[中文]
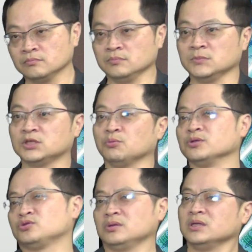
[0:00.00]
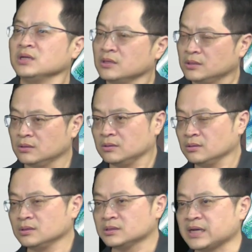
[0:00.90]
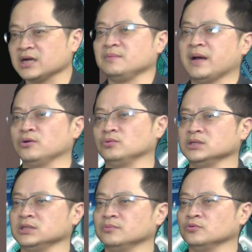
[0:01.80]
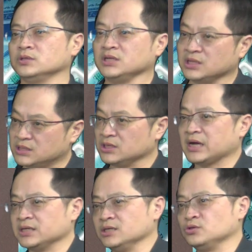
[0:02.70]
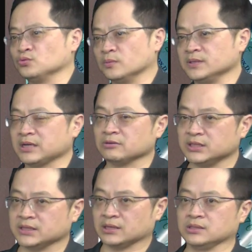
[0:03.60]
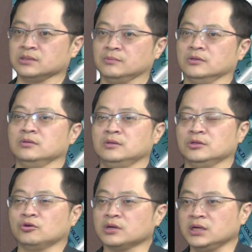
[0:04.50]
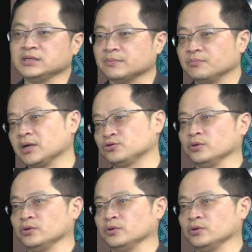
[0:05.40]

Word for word: 这我们上礼拜五的节目，请你自己看清楚，我们到底讲了什么？都跟你讲不要追